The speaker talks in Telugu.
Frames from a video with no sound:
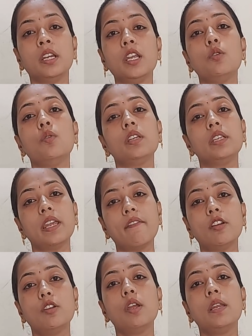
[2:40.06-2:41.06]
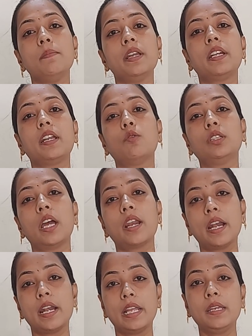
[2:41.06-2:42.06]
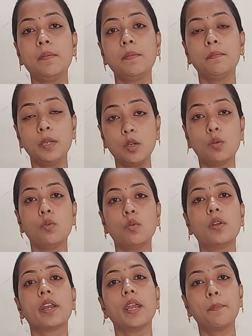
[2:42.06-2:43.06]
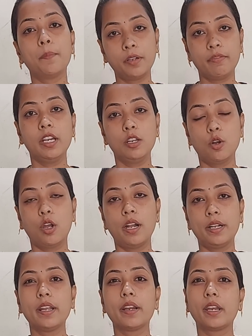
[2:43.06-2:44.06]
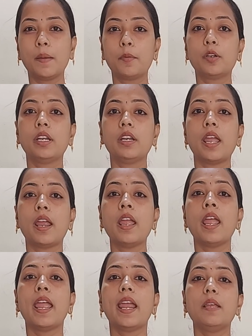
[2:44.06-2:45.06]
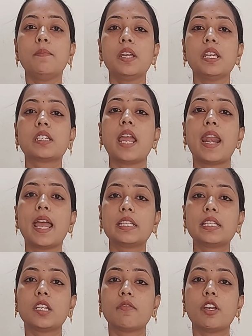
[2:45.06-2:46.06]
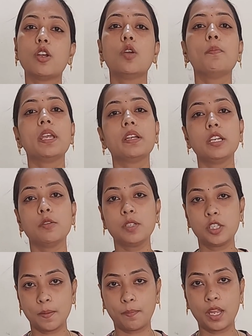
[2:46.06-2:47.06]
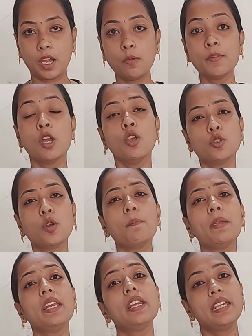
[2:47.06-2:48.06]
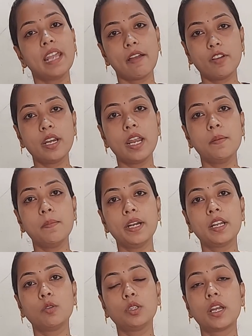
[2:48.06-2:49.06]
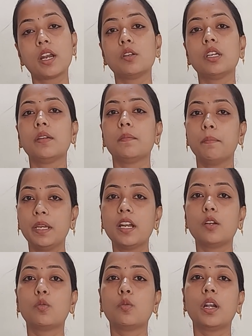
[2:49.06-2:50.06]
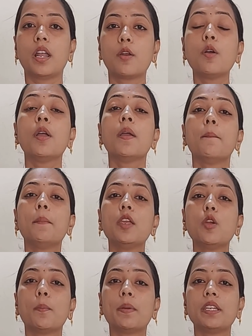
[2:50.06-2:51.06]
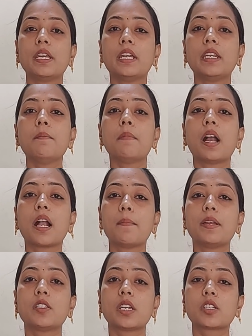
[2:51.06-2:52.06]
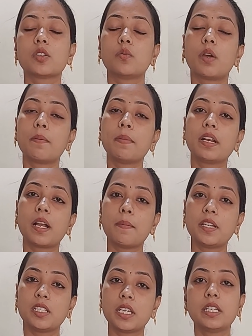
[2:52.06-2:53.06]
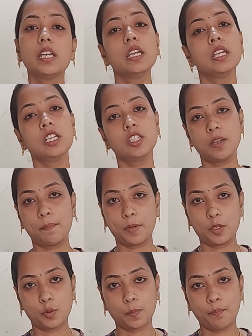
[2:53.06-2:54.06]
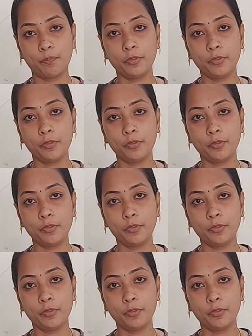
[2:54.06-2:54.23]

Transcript: నేను ఎవరు ఎలిమినేట్ అవుతారా అనేది మీకు రేపటి వీడియోలో అంటే రేపు నేను ఎలిమినేషన్ అనాలిసిస్ వీడియోలో మీకు నేను చెప్తాను సో మీరు ఎవరిని ఎలిమినేట్ అవుతారని మీరు అనుకుంటున్నారో మీ ఒపీనియన్ని మా కమెంట్ సెక్షన్ ద్వారా మీరు కమెంట్ చేసి చెప్పచ్చు